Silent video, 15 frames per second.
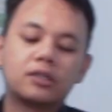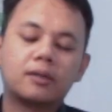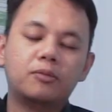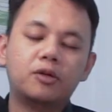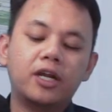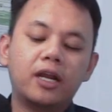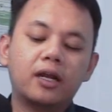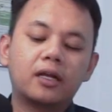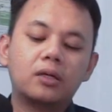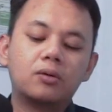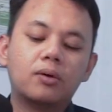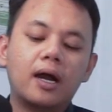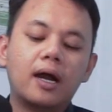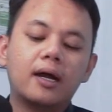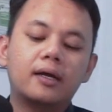Kemudian yang
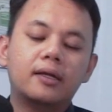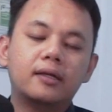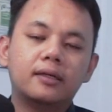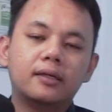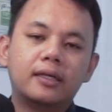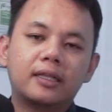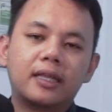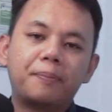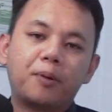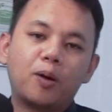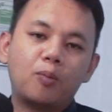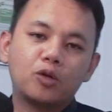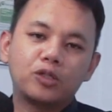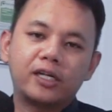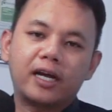kedua kita
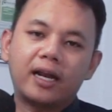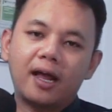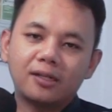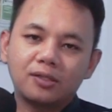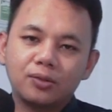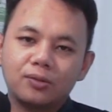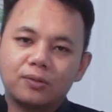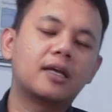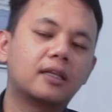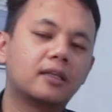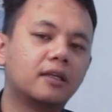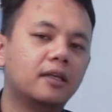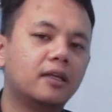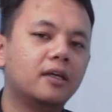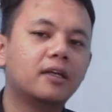promosikan langsung. Saat
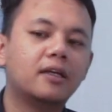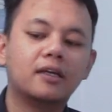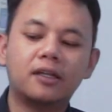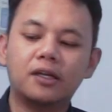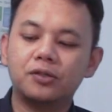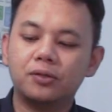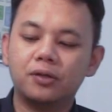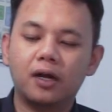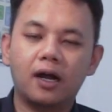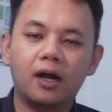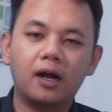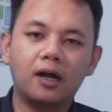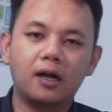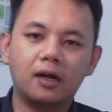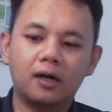ini kita
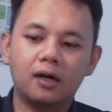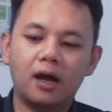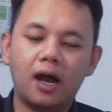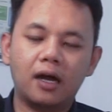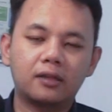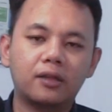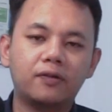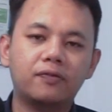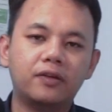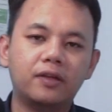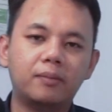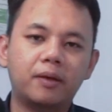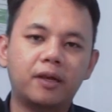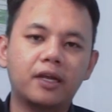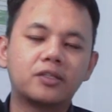juga uh, aktif
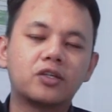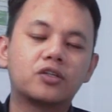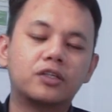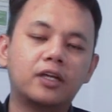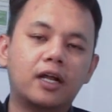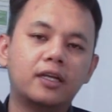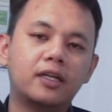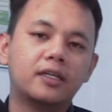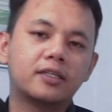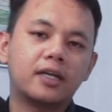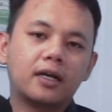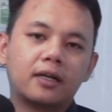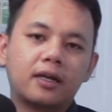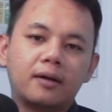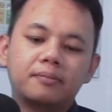di media sosial di
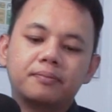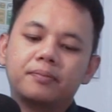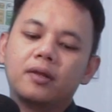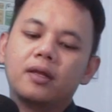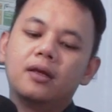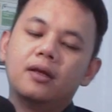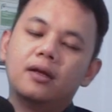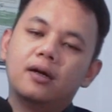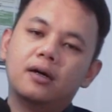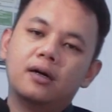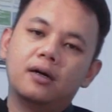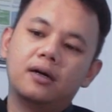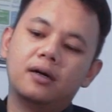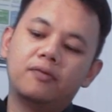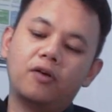Instagram.
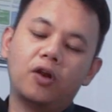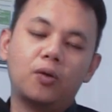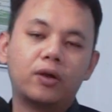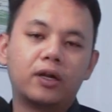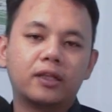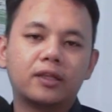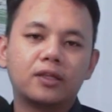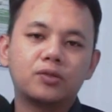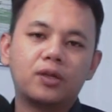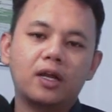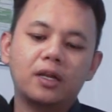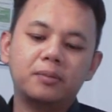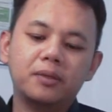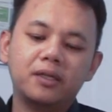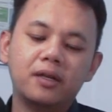Uh, follower kita
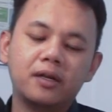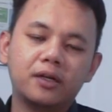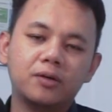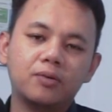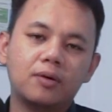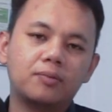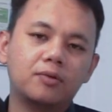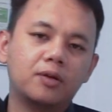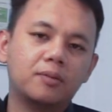sudah lebih dari ribu